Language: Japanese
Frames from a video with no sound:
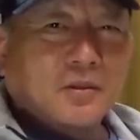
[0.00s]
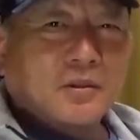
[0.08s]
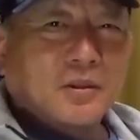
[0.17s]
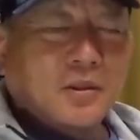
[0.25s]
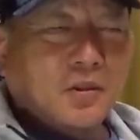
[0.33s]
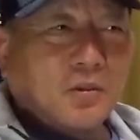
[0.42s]
今
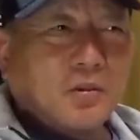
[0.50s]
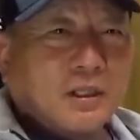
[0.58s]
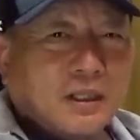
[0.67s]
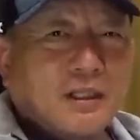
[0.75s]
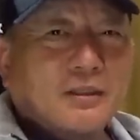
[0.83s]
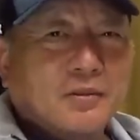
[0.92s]
日は
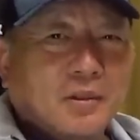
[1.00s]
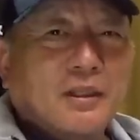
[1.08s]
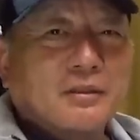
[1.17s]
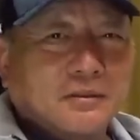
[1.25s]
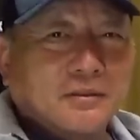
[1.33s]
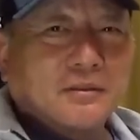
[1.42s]
なんとな
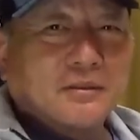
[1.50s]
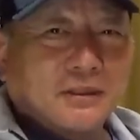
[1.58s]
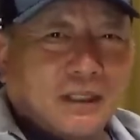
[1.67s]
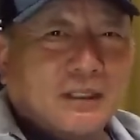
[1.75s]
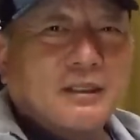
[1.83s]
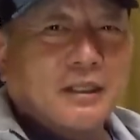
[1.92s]
く
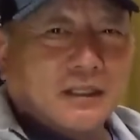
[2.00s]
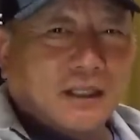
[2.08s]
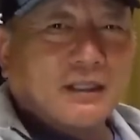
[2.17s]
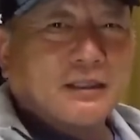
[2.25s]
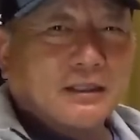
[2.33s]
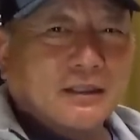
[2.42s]
できてない